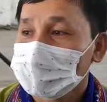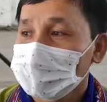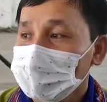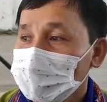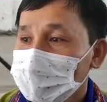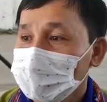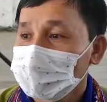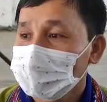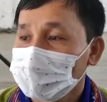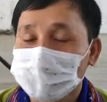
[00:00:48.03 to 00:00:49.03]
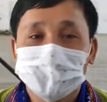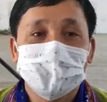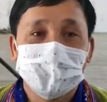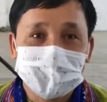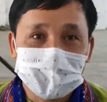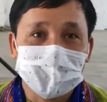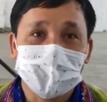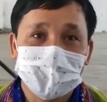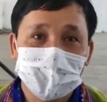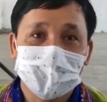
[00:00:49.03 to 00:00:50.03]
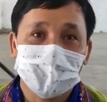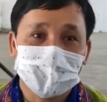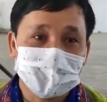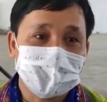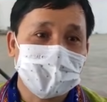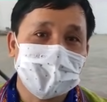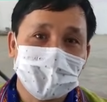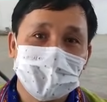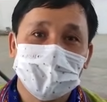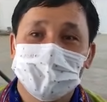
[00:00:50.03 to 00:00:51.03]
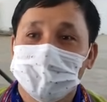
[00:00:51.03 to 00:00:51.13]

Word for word: আজকে নতুন কমিটি হওয়ার পরে প্রথম আমরা